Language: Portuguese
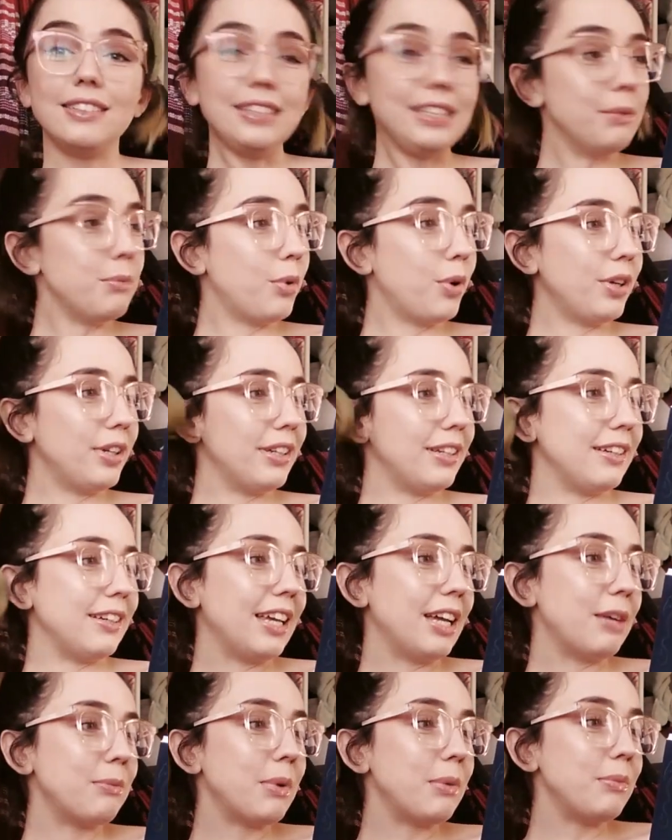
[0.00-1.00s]
Nimona
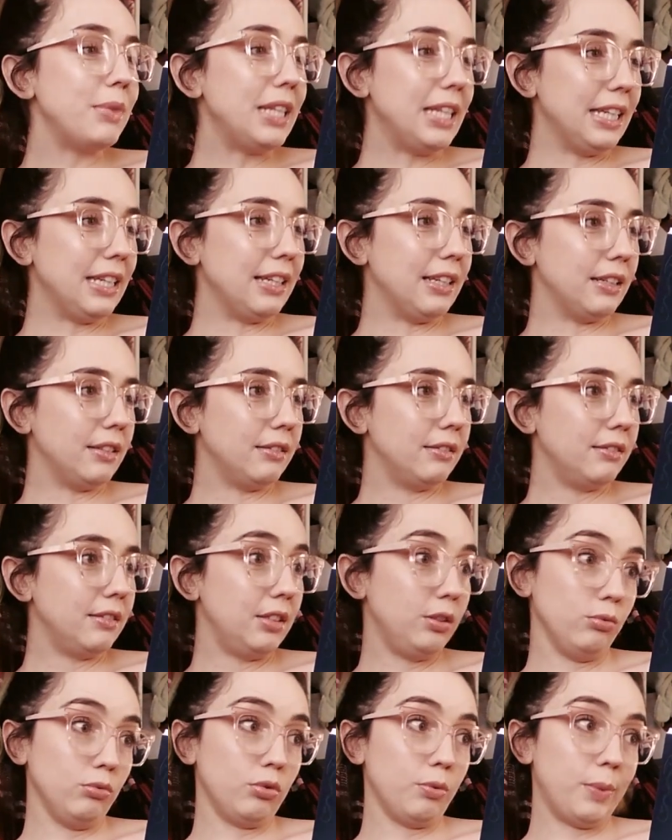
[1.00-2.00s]
é uma menina,
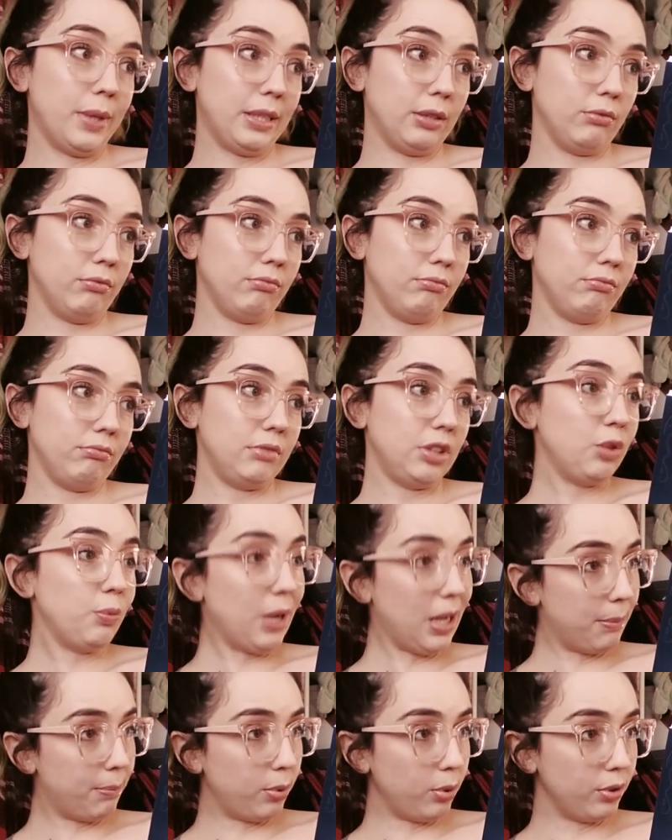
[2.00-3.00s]
e um tubarão, e uma
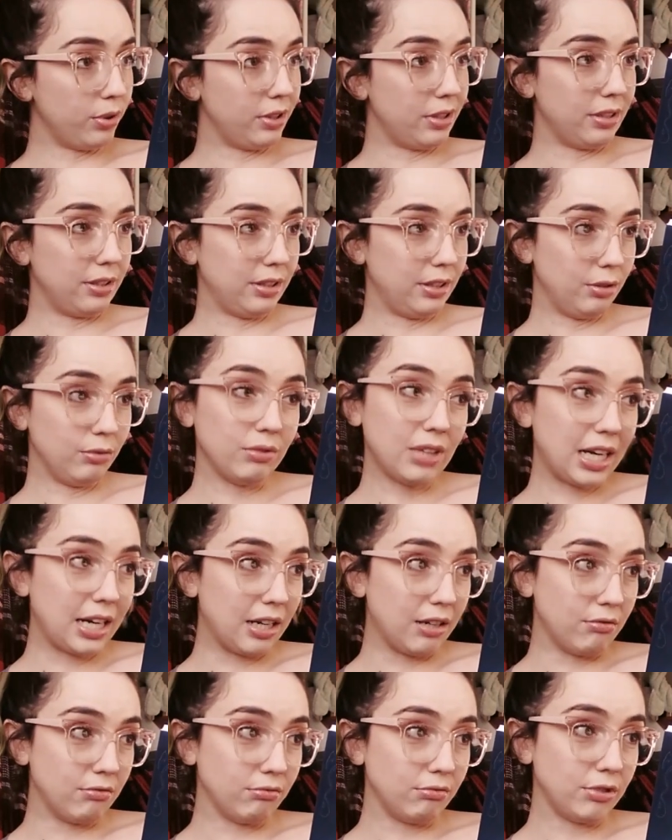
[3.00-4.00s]
raposa, e um
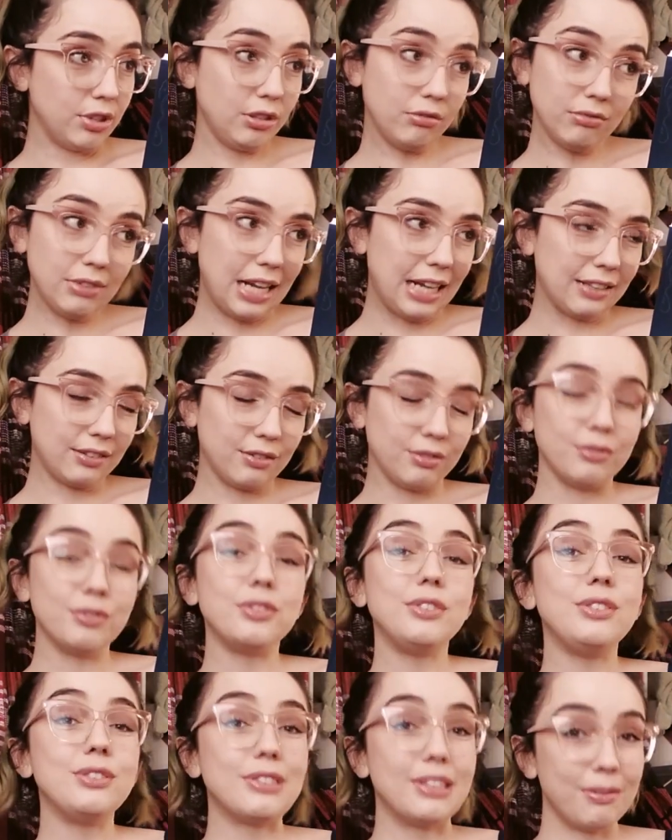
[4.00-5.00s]
dragão, e um gato,
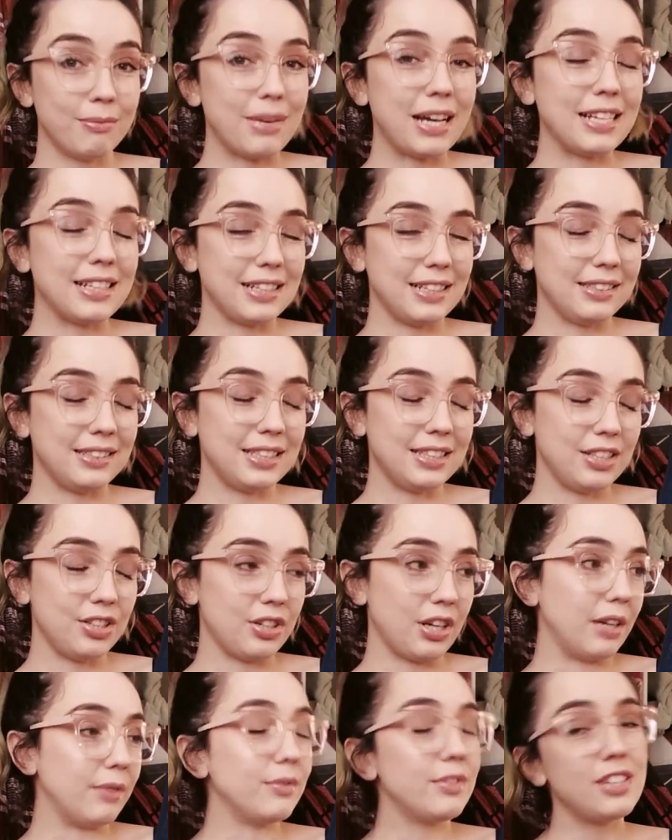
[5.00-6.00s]
e o que mais ela
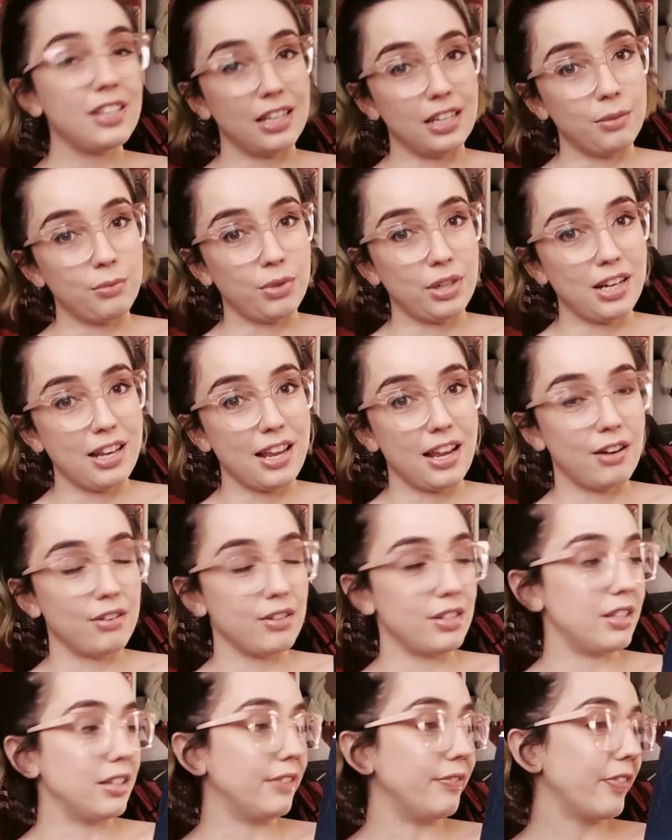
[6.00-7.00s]
desejar. Sim, a Nimona é legal
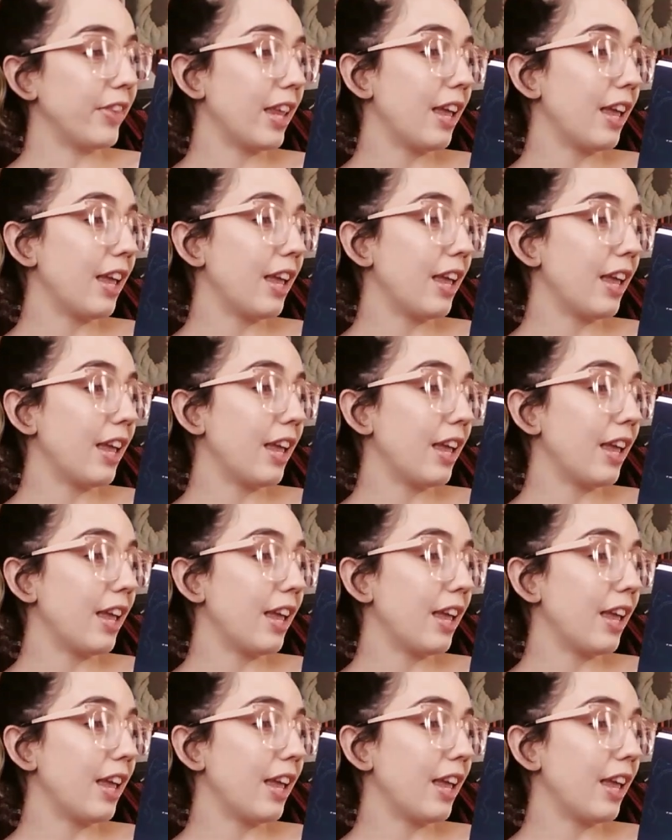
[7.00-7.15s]
assim.